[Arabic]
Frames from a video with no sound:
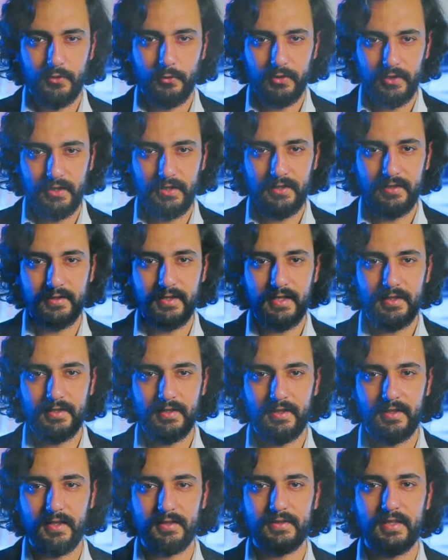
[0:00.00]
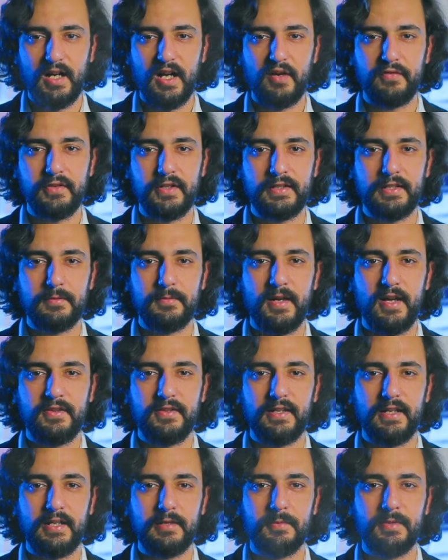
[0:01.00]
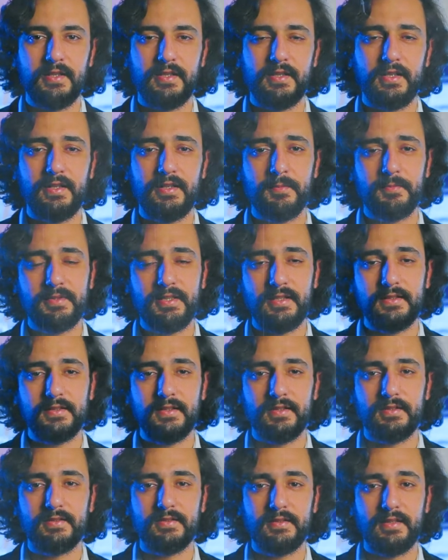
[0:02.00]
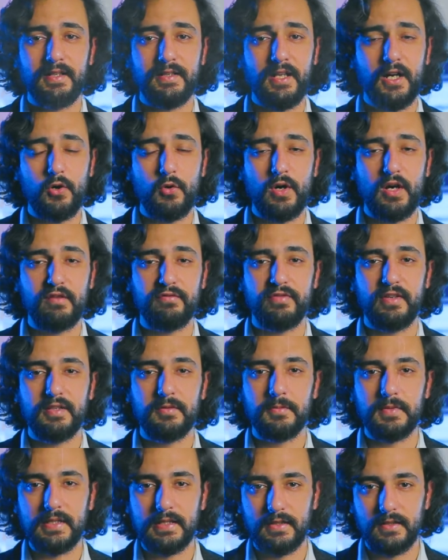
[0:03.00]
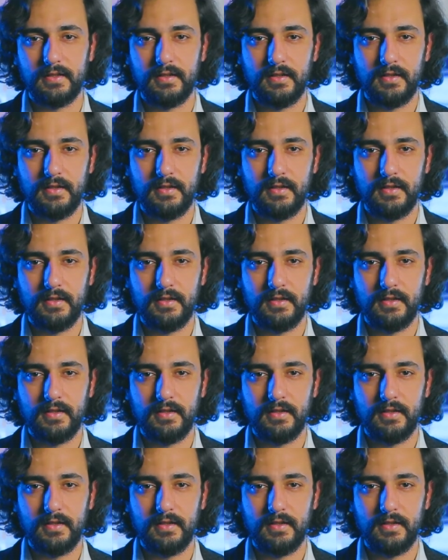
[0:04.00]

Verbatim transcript: وخلال الرحلة يلقطها أفراد البعثة العلمية يلي امتدت لنحو 2000 ميل